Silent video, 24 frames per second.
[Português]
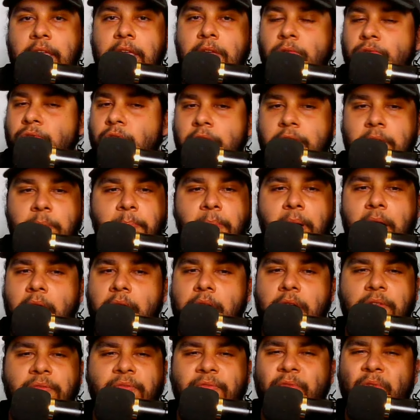E o Tony
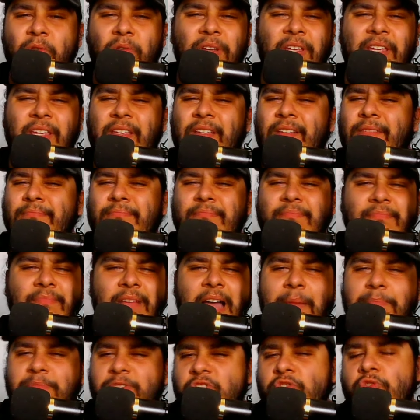Parker foi
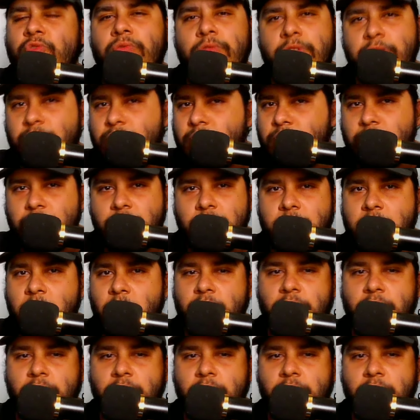absurdo, né?